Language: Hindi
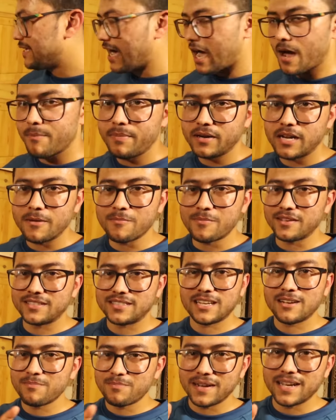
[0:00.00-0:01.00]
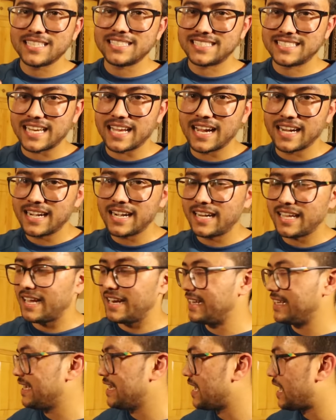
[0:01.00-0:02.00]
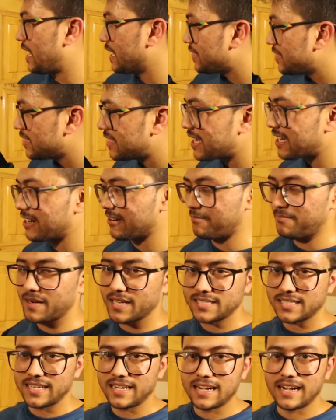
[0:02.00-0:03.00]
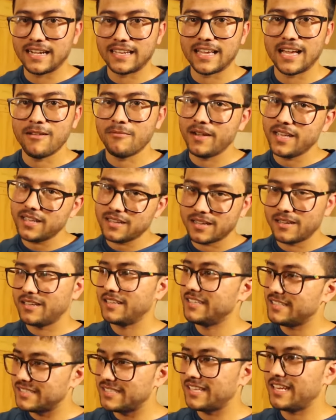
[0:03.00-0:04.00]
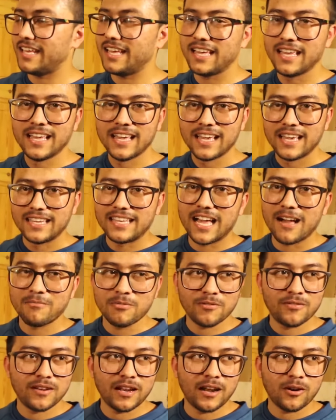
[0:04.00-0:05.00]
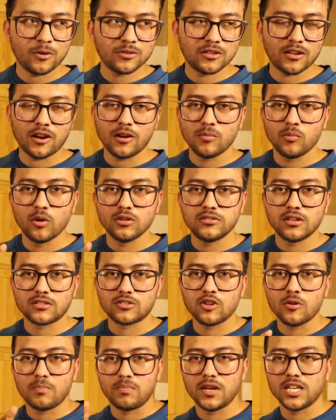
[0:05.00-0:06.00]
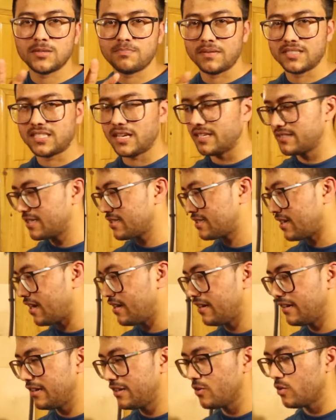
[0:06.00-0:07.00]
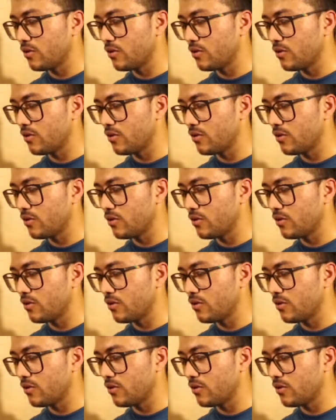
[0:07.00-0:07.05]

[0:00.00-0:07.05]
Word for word: यहाँ पर टेम्परेचर प्लस हंड्रेड का नहीं है अंदर प्लस हंड्रेड का है भाई इसीलिए यहाँ पे फिलहाल कुछ अराउंड बोल सकते हो प्लस पचास से साठ डिग्री